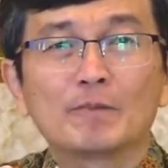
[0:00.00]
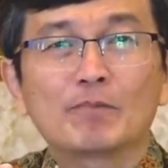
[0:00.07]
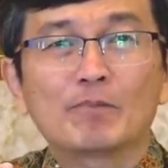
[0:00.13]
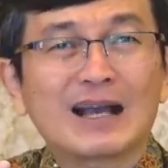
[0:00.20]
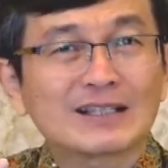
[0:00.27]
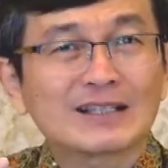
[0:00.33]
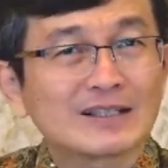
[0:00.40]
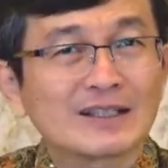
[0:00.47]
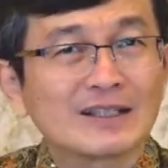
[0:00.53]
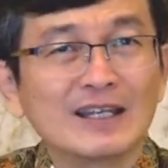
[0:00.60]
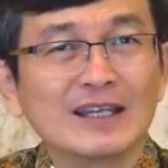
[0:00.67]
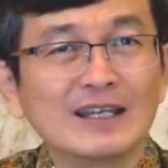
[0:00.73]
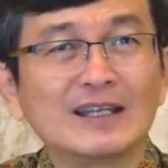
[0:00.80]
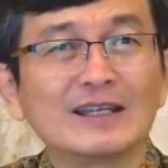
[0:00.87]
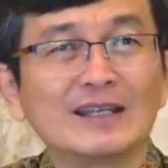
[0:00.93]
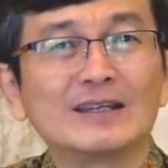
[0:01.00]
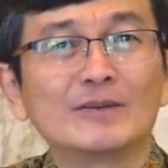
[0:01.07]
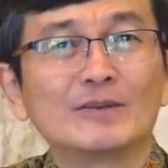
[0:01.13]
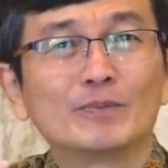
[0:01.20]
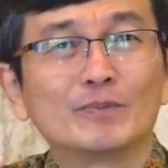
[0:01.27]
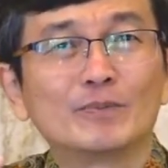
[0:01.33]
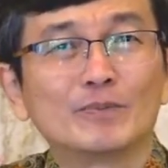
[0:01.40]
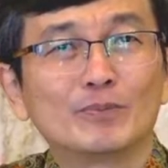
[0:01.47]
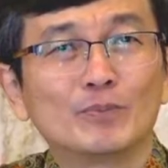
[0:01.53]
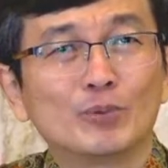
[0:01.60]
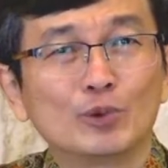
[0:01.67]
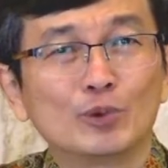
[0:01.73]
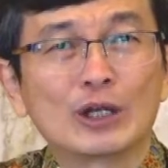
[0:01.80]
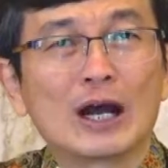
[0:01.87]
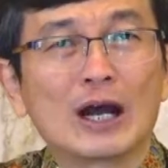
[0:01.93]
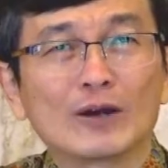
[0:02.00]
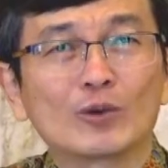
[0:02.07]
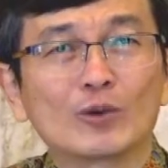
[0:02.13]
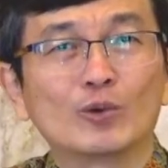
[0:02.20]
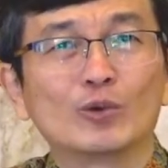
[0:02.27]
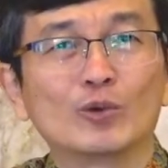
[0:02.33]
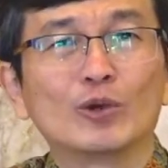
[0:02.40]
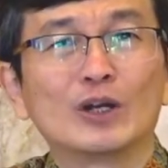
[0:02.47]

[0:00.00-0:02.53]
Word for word: pasti budakku.